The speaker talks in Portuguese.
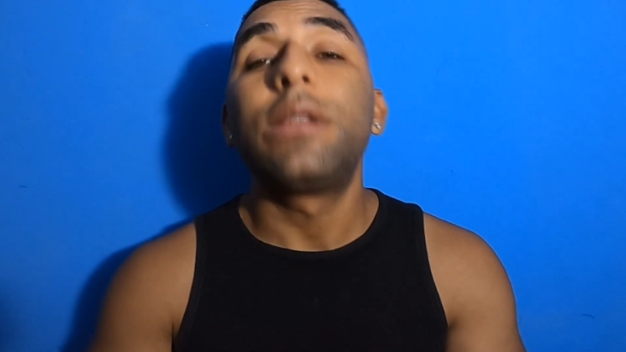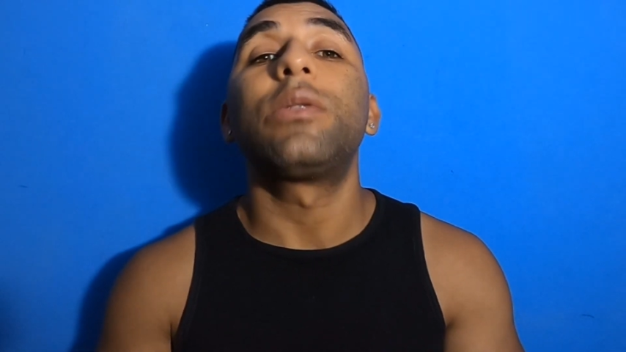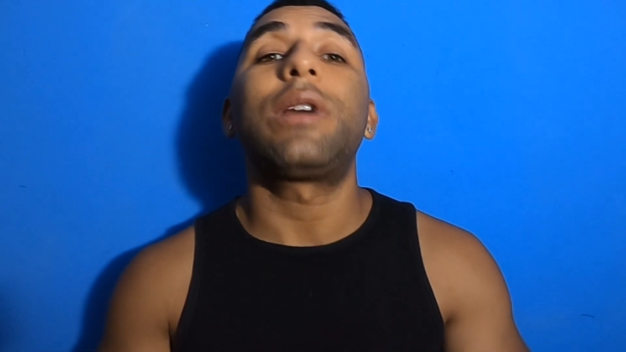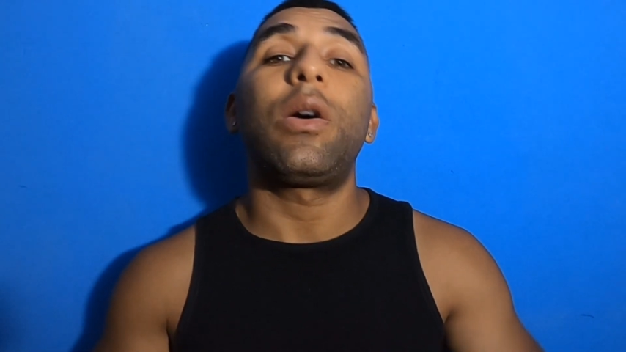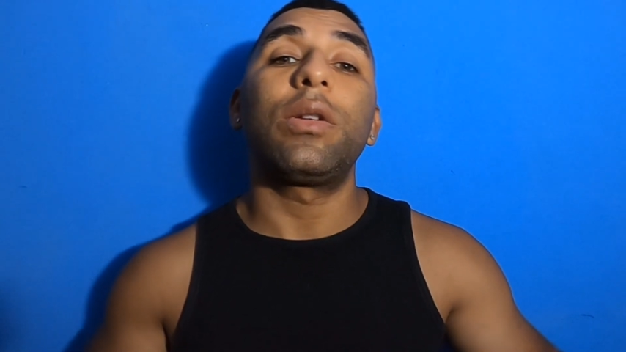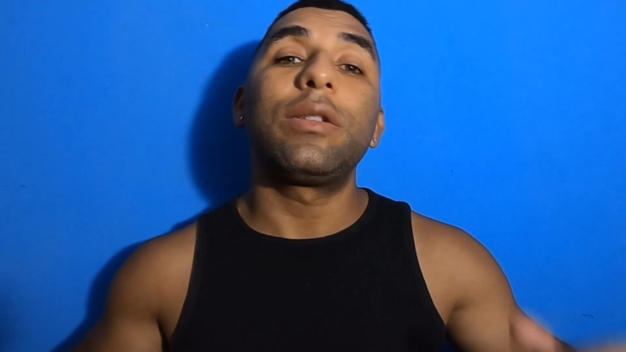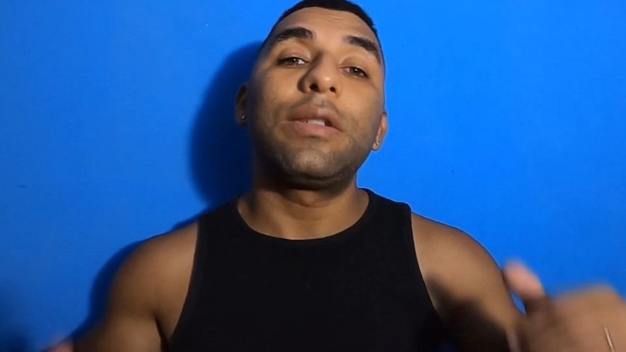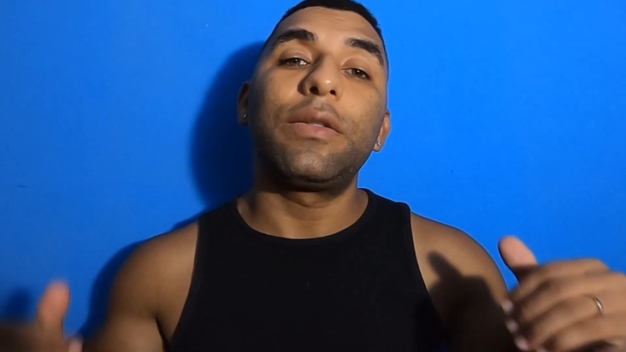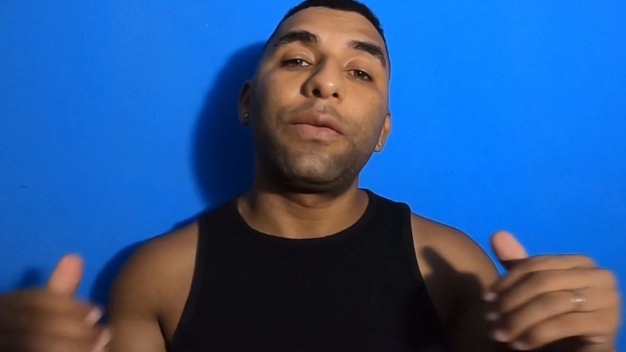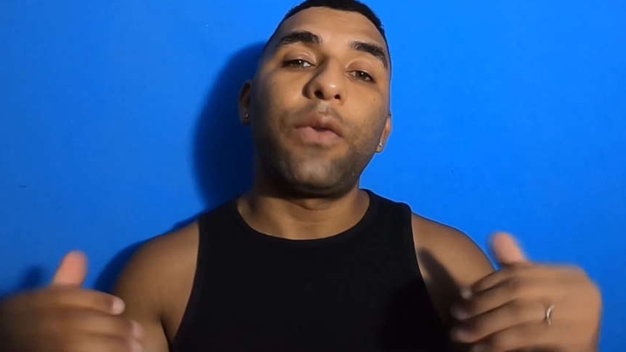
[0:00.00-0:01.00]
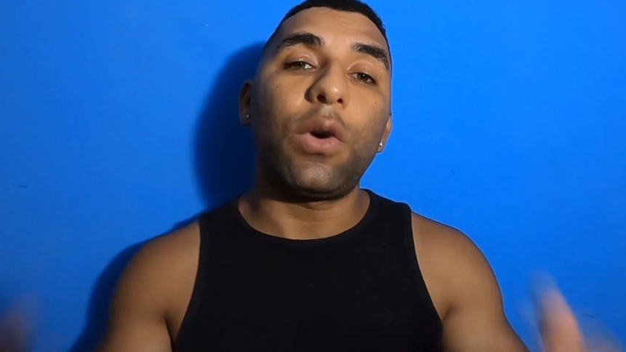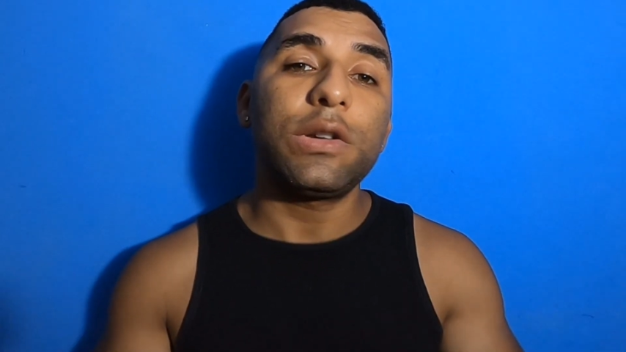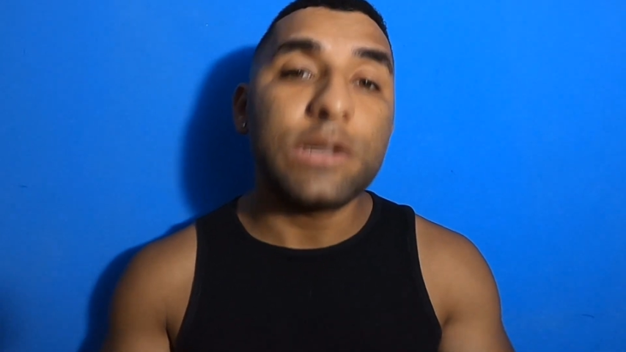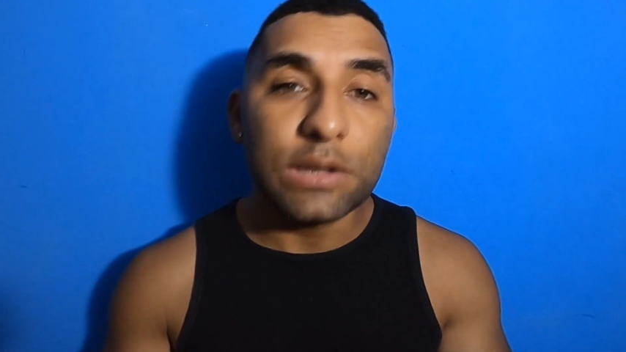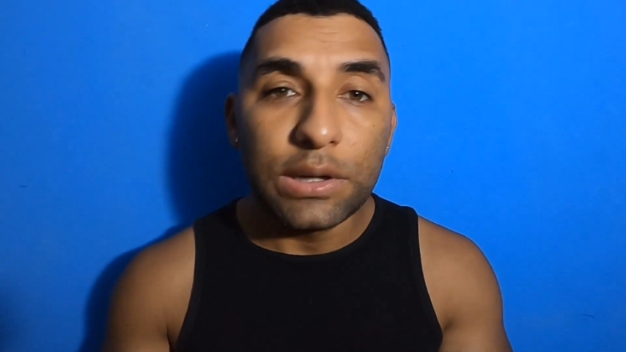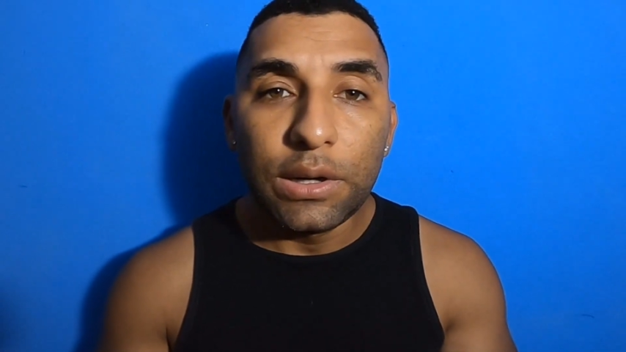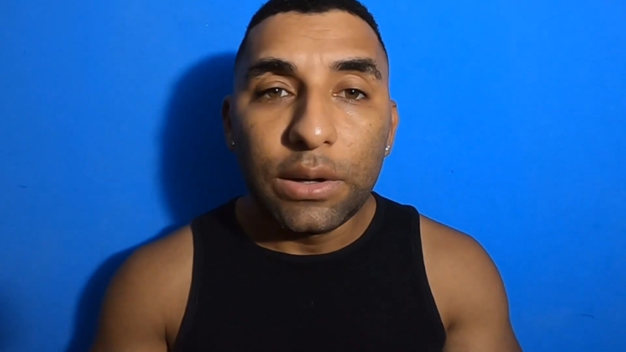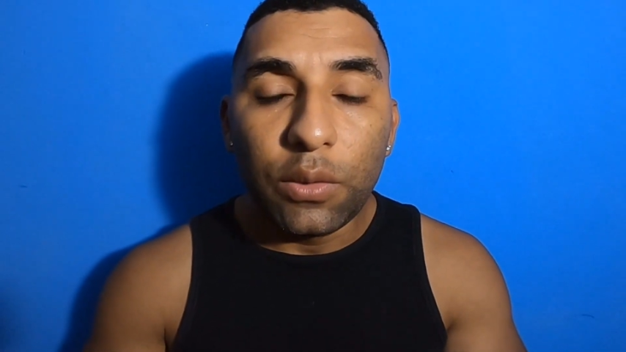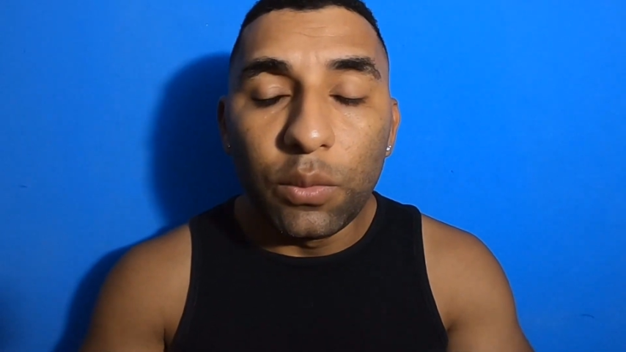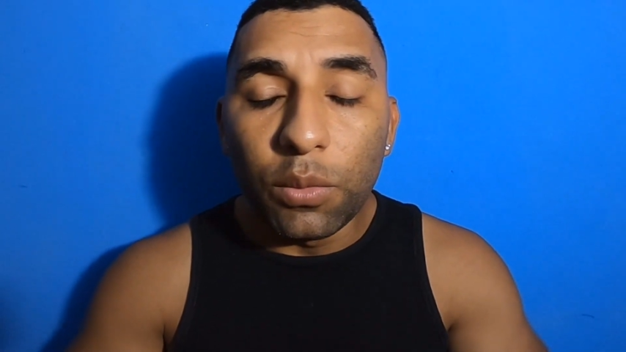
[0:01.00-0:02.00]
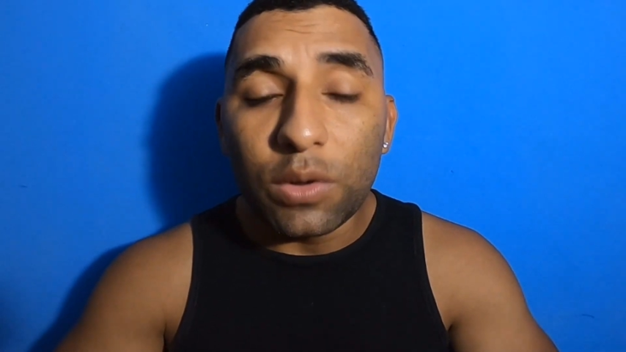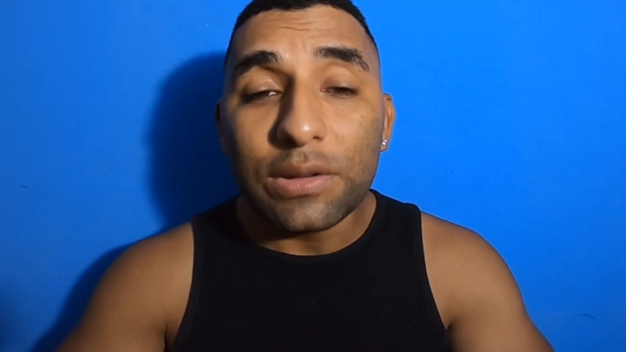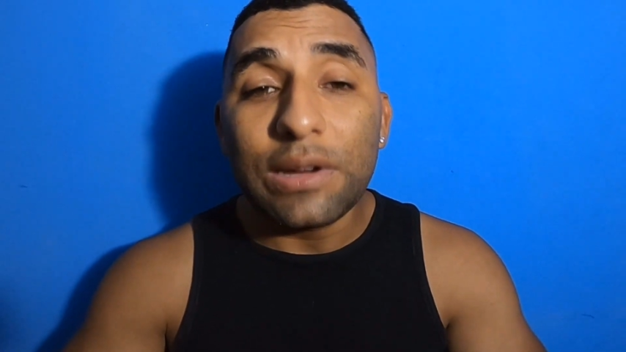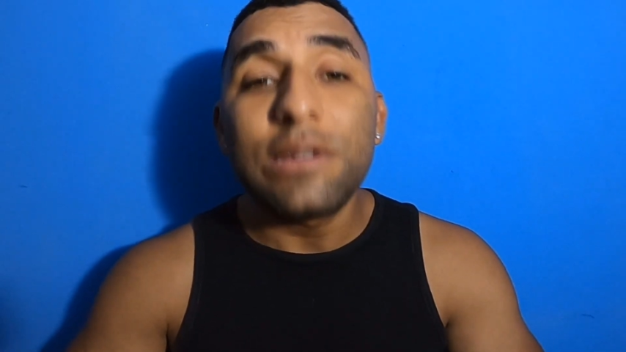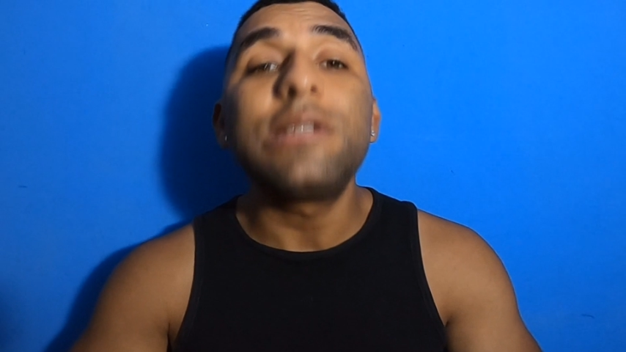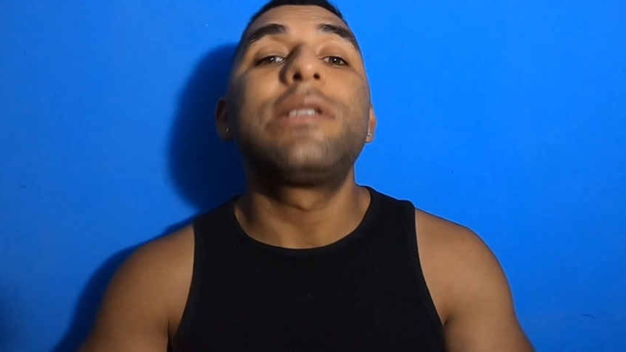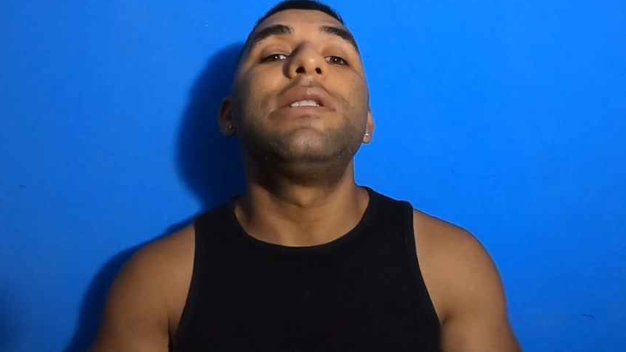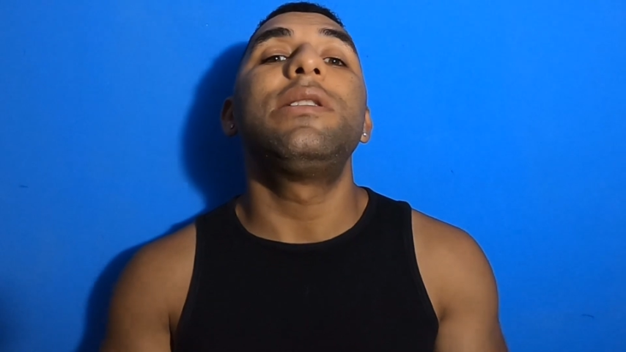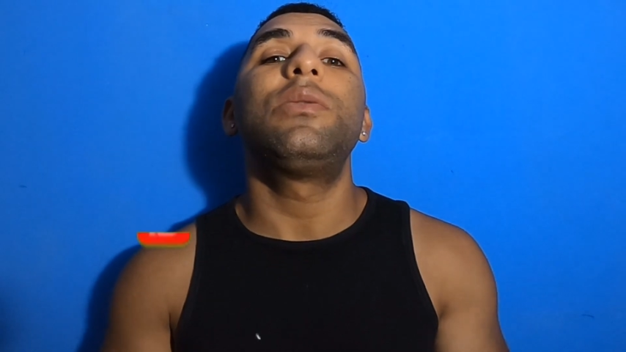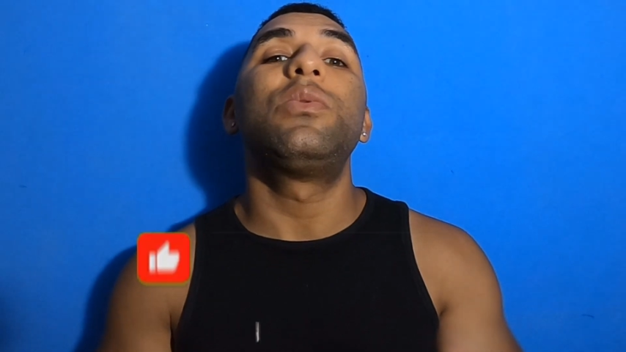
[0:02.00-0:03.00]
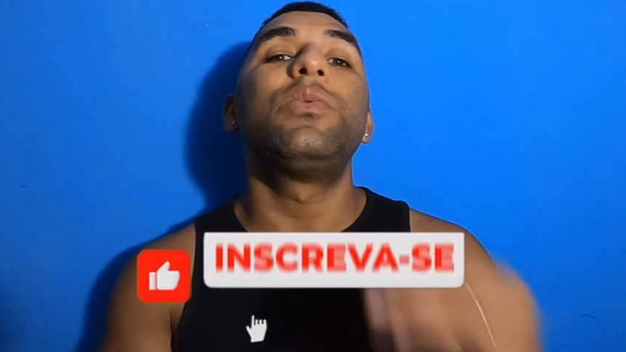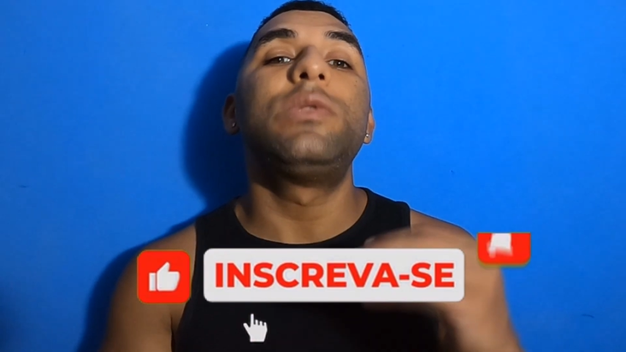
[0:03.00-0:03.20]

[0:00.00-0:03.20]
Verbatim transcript: Então tá rolando esses fortes rumores aí de que